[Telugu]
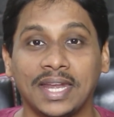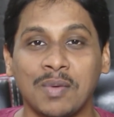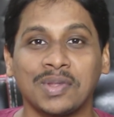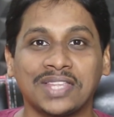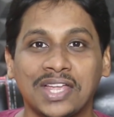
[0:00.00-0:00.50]

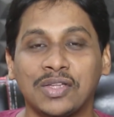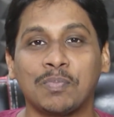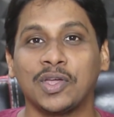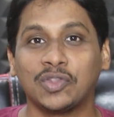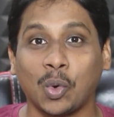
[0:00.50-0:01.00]
నమస్తే అని
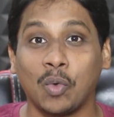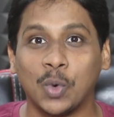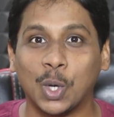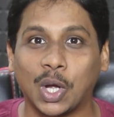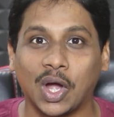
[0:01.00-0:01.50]
చెప్పేసి ఒక
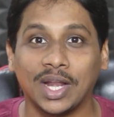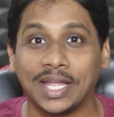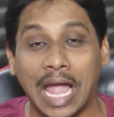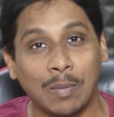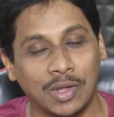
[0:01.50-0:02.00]
వీడియో
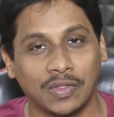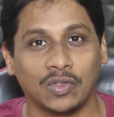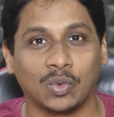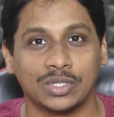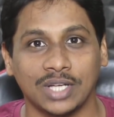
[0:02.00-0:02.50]
కాలింగ్ యాప్ని అయితే
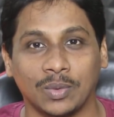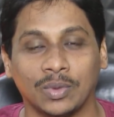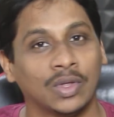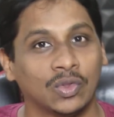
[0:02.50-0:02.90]
తీసుకొచ్చారు